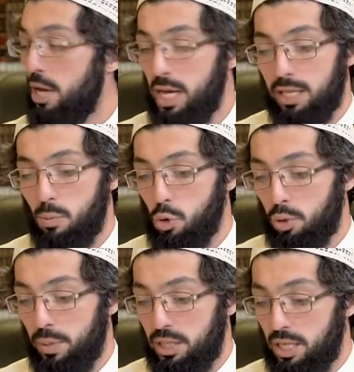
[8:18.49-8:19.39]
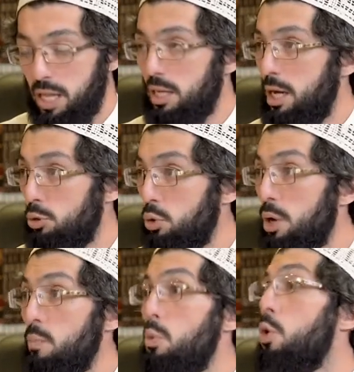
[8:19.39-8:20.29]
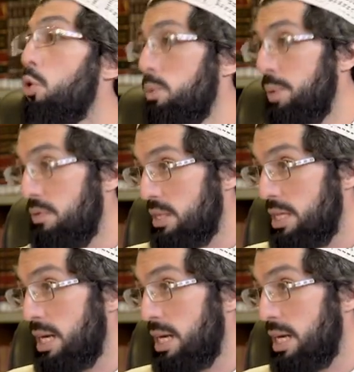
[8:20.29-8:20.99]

это могут быть сделки, которые могут привести